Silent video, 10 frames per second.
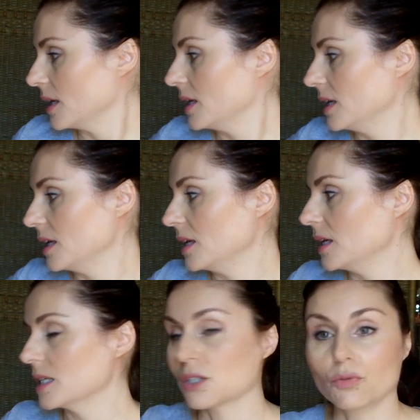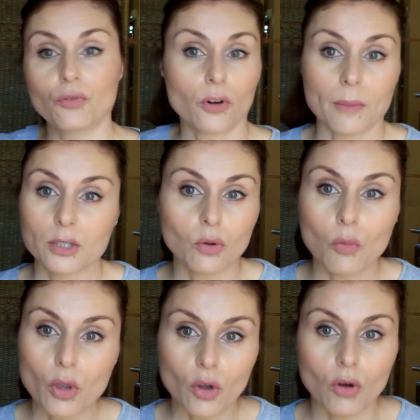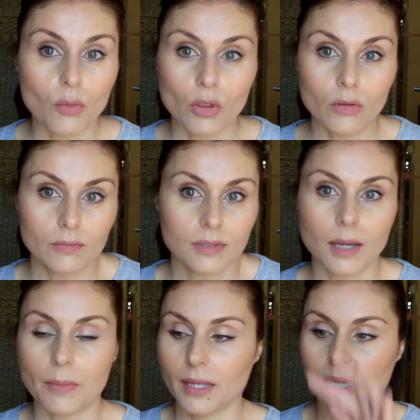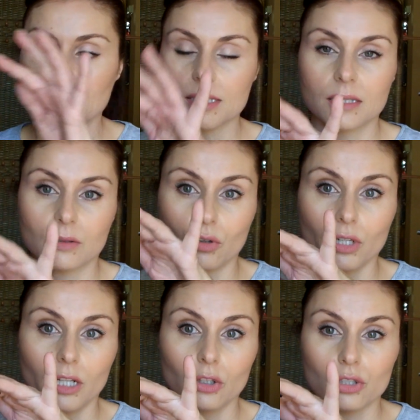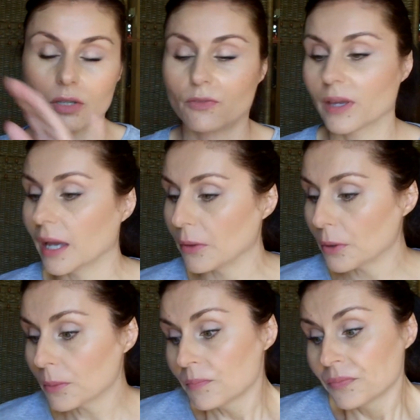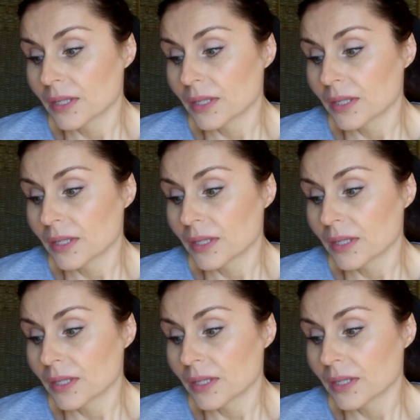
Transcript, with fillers: y es un formato muy cómodo de aplicar con el dosificador